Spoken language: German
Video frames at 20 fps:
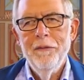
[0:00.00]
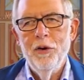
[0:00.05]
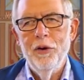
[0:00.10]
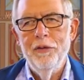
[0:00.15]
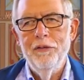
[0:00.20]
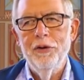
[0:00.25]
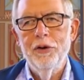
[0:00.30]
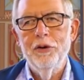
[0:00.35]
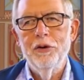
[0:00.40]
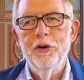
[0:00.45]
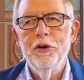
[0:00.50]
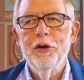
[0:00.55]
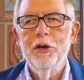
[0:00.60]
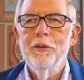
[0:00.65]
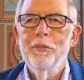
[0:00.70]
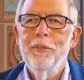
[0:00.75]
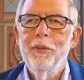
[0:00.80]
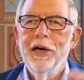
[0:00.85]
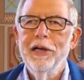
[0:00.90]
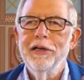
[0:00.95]
und wir können
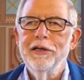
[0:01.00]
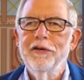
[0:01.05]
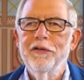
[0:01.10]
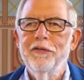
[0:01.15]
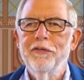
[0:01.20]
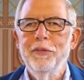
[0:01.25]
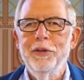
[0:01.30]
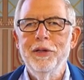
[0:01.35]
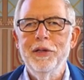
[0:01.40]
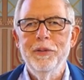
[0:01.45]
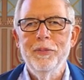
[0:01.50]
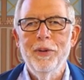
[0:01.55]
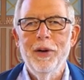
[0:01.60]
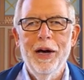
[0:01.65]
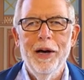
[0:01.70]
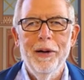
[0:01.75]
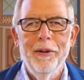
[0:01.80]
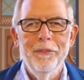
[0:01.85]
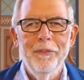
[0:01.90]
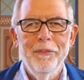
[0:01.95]
Gemeinschaft mit ihm
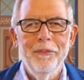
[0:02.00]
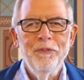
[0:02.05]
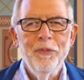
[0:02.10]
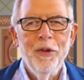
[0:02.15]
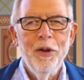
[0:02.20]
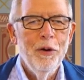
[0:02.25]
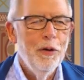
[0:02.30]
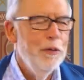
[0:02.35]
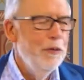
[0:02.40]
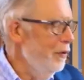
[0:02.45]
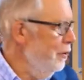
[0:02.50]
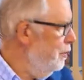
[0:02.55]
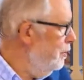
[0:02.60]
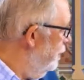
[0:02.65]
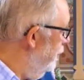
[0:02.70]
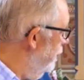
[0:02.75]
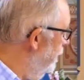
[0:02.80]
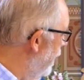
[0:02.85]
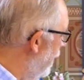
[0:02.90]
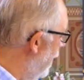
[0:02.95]
haben und wir können